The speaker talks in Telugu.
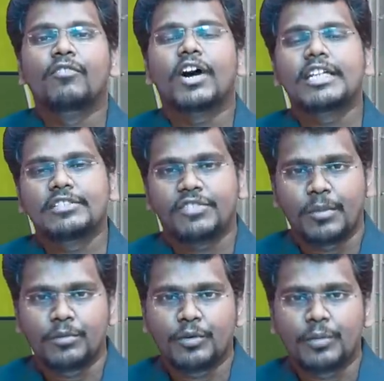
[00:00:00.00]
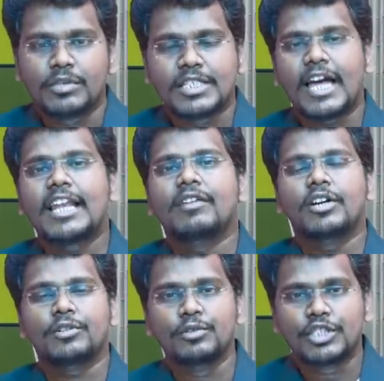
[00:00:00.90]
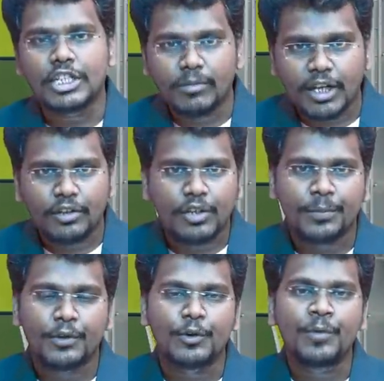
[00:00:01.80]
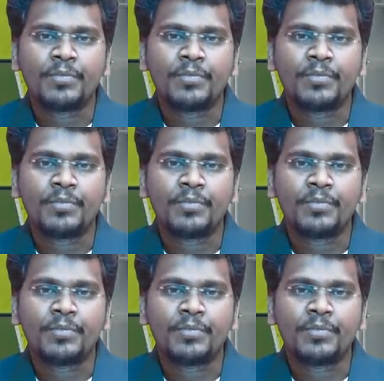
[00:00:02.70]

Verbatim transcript: వాచ్ ఫ్రమ్ హోమ్ చాలా వరకు సినిమాలు ఇప్పుడు